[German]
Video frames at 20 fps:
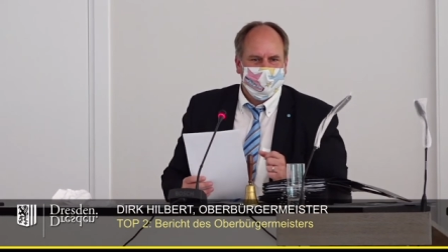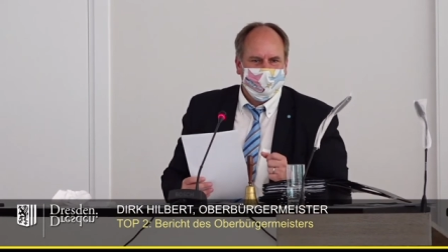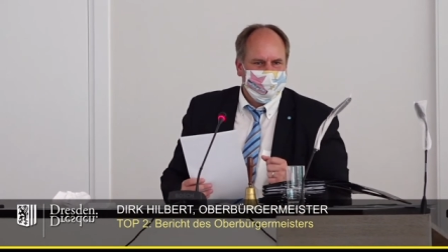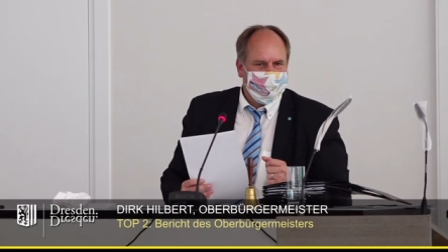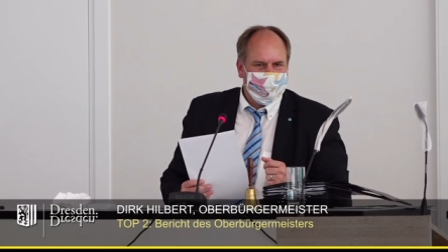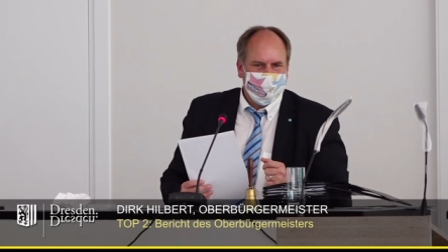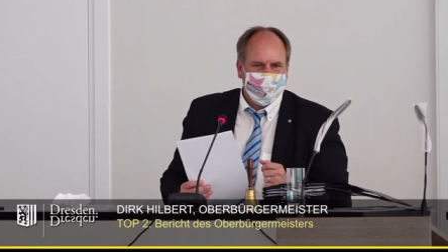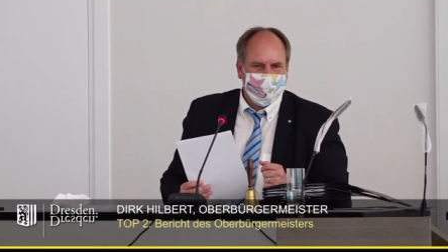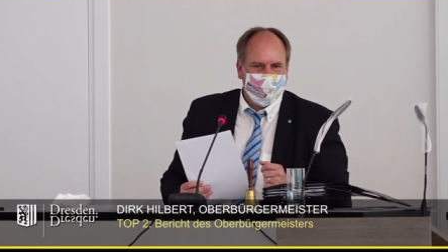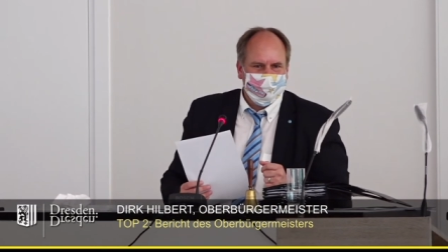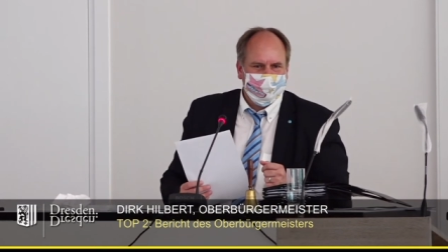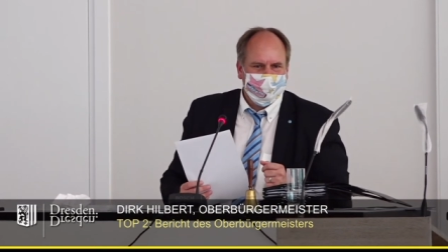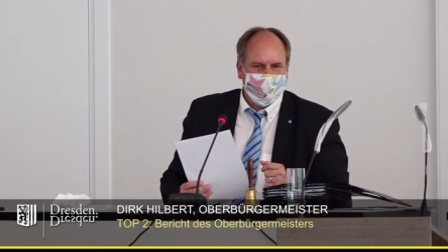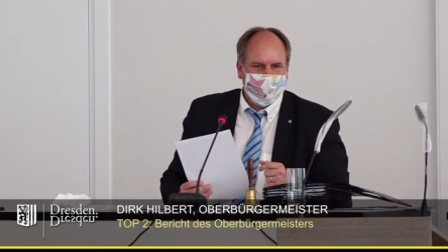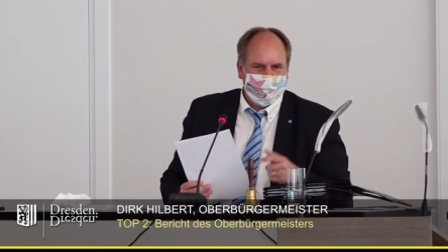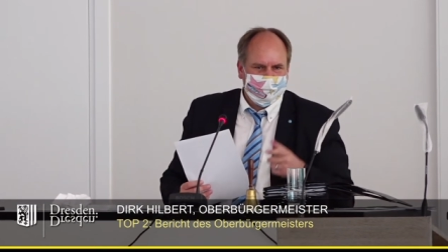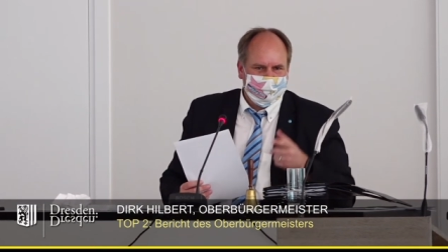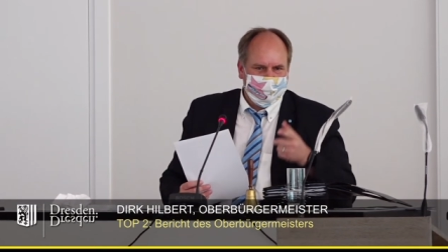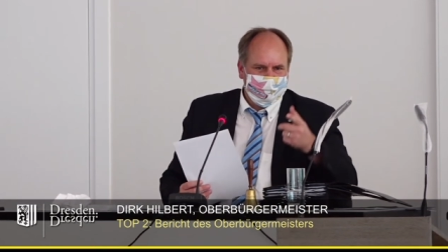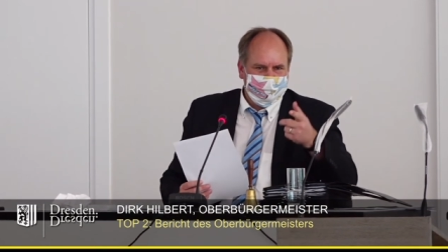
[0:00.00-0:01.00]
Sie schütteln mir den
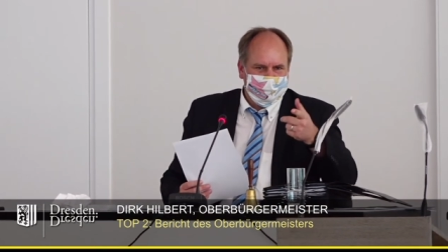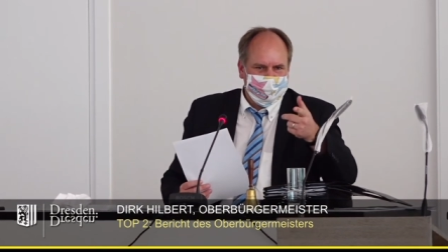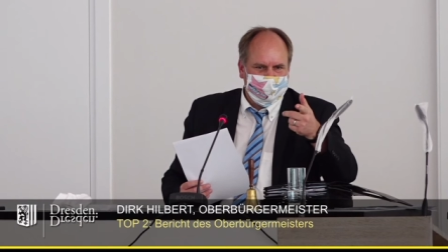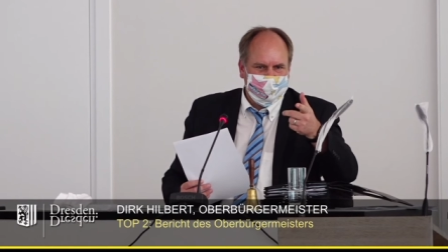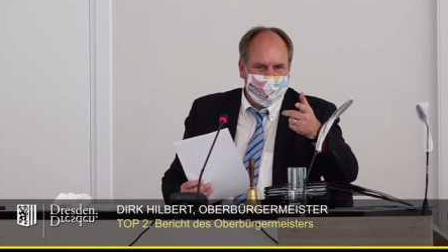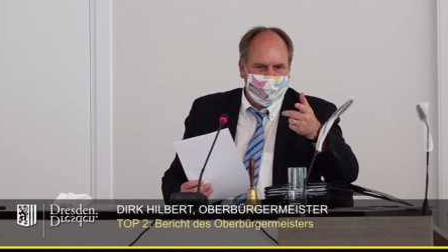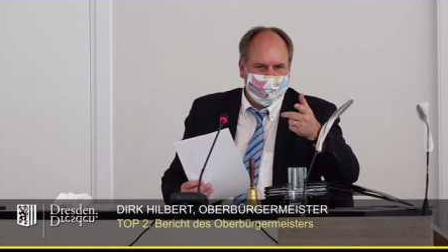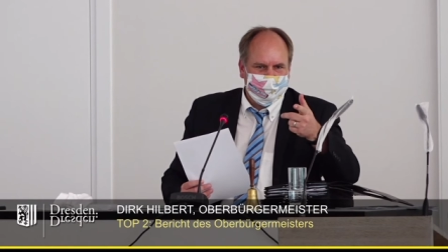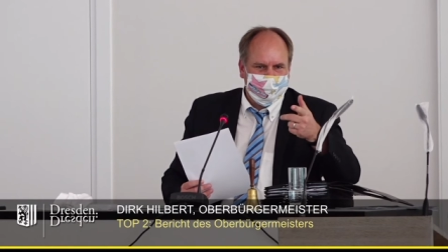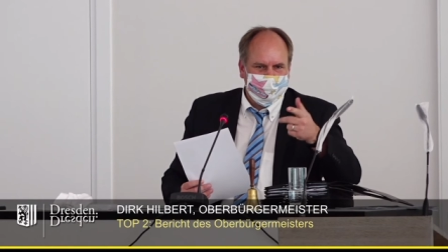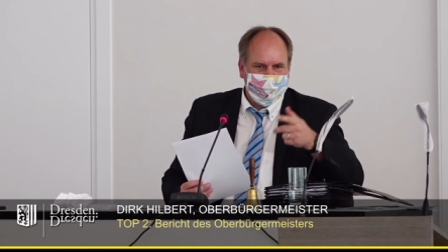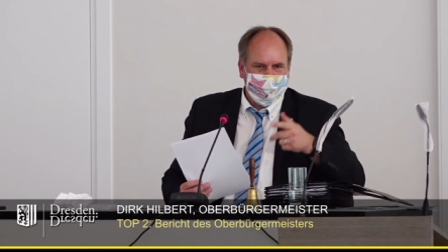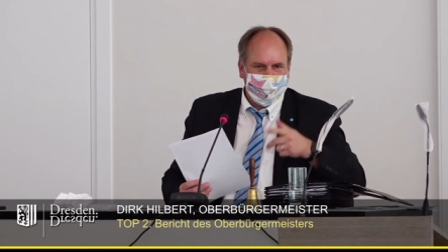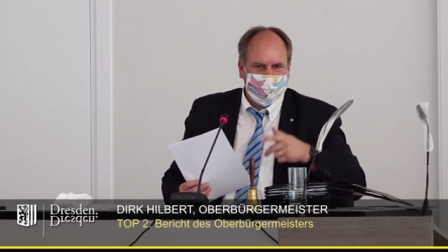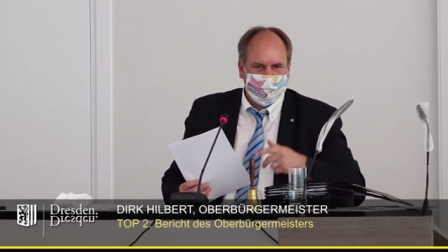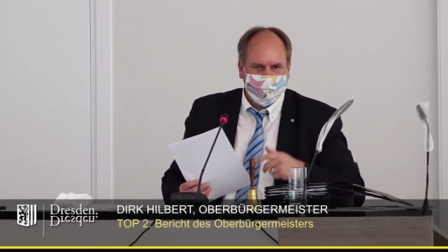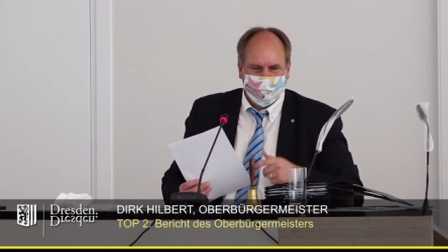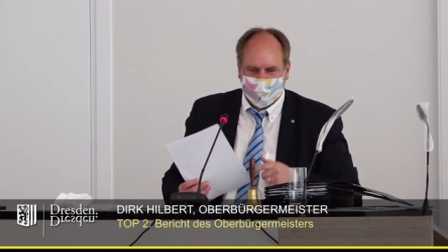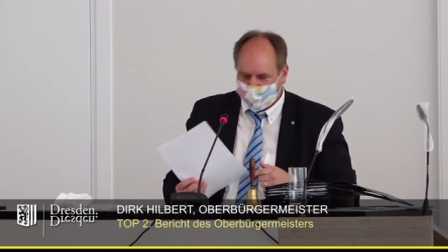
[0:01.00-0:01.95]
Kopf, wollen mich gerne da vorne sehen?